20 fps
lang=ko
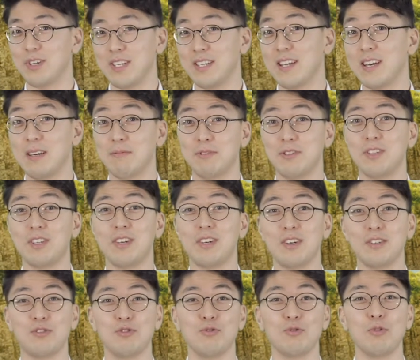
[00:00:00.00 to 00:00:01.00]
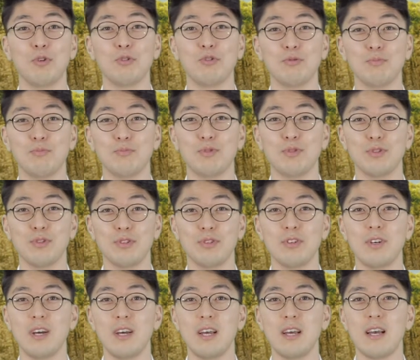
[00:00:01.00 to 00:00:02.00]
어린아이부터 중고등부
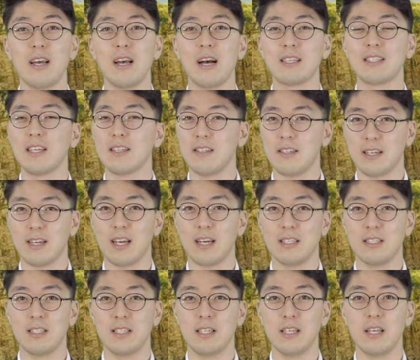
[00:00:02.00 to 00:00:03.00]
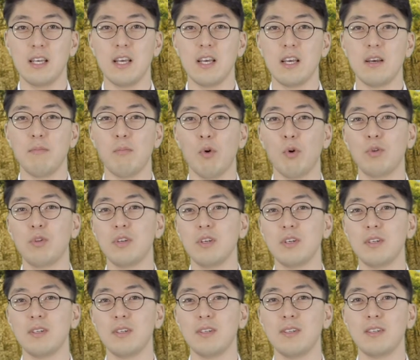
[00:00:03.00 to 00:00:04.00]
학생들까지
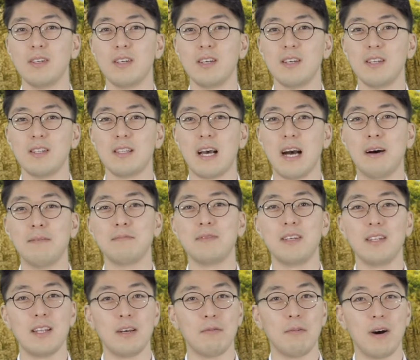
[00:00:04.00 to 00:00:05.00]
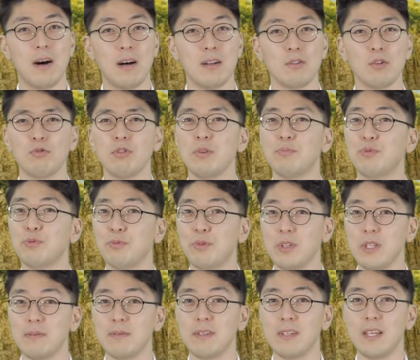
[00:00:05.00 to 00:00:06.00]
모든 다음 세대와 또 우리
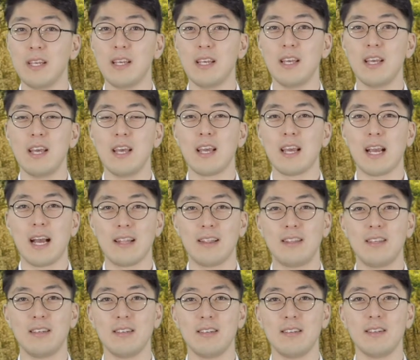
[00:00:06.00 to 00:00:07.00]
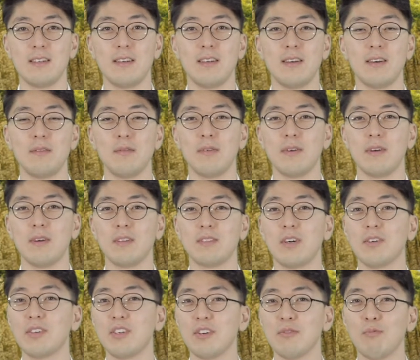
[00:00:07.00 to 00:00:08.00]
부모님들이 같은
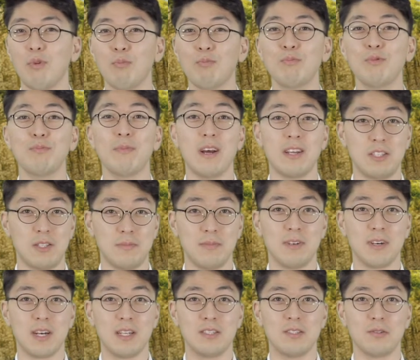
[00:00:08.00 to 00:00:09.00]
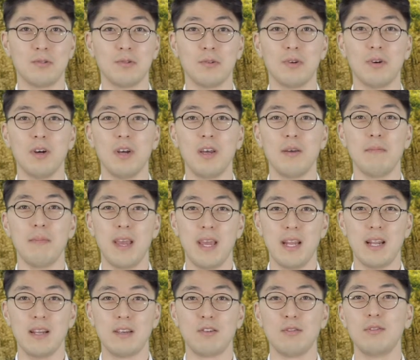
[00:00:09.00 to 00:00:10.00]
성경 본문 말씀을 가지고
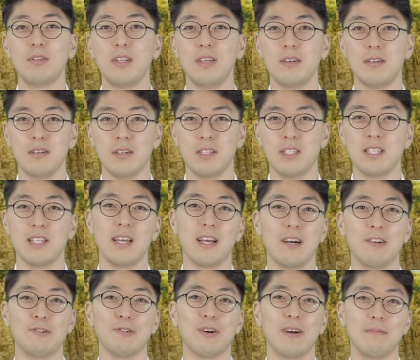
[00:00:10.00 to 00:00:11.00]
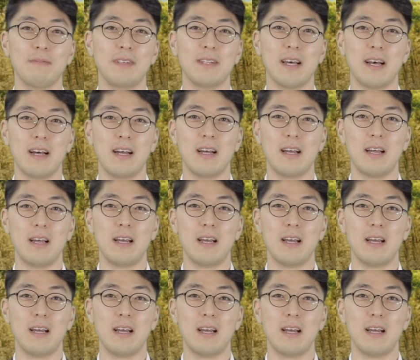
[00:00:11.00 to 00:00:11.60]
매일 큐티를 진행하려고 합니다.